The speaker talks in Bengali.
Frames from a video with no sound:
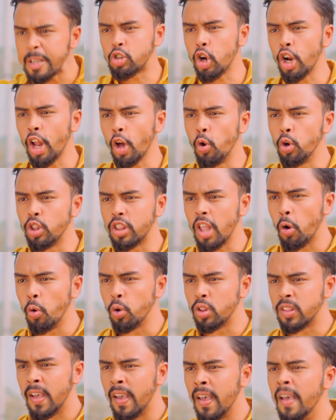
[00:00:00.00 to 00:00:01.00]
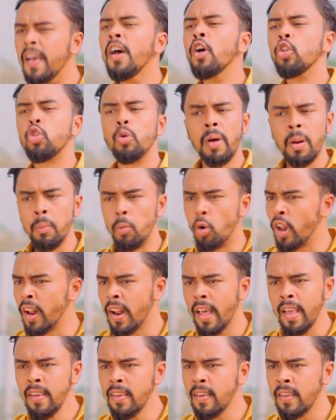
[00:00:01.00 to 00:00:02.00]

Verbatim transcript: পিছনে ঘুরতে ঘুরতে তোমার মনে নাই